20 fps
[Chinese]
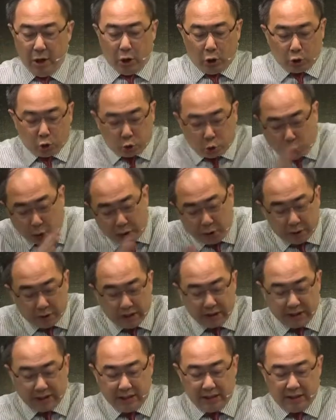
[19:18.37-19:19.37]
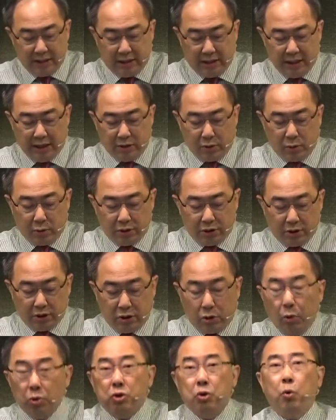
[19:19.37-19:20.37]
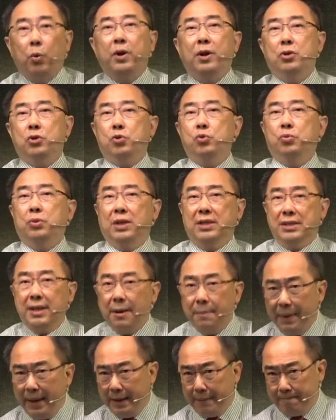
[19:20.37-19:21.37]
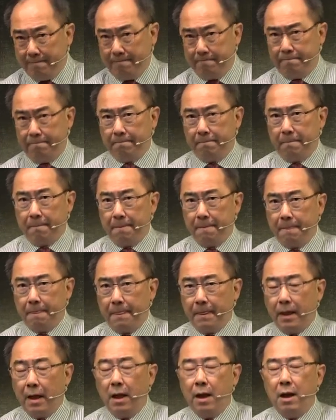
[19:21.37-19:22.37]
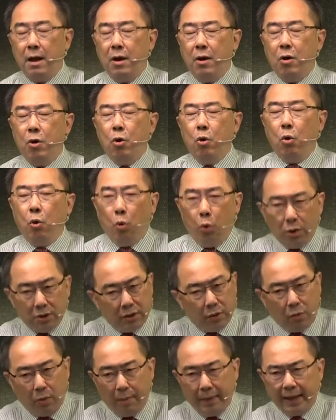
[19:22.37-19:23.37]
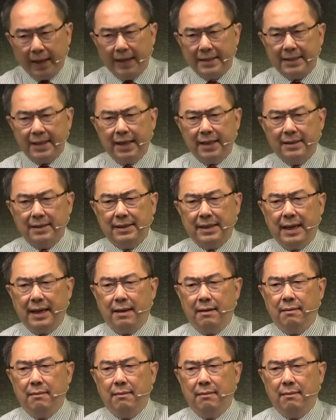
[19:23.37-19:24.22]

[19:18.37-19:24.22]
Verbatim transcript: 所有的枝子结果子都是为了树的生命。或者我们应该这样讲，